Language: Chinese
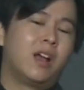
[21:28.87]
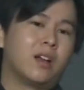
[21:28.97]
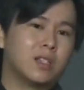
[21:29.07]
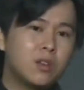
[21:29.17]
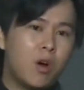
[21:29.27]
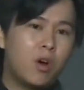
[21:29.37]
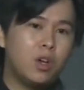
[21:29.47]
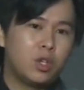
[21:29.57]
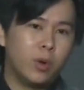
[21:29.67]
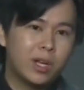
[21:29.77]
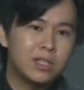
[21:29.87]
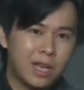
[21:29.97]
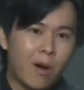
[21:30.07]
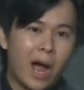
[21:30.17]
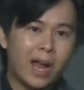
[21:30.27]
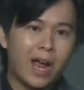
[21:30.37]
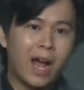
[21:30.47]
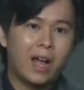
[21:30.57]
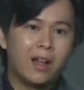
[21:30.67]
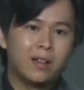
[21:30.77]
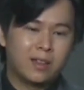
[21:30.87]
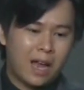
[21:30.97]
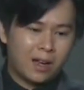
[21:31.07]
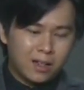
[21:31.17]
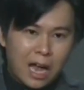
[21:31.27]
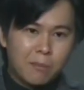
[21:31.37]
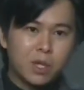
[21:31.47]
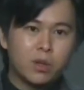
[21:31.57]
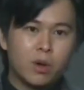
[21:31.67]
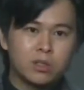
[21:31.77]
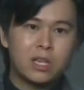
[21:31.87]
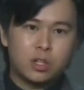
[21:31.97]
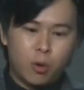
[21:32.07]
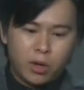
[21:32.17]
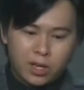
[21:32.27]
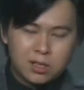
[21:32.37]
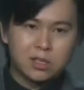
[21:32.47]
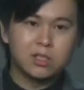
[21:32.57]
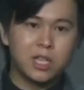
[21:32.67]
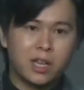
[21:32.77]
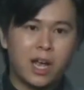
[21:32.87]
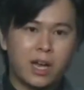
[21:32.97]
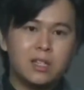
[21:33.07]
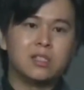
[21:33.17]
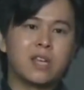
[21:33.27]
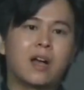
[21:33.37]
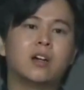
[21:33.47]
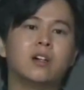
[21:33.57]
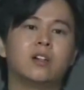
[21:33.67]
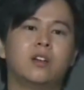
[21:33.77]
可是哦，有一个小孩呀，他跟他们哦在同一个时间呐一起上课，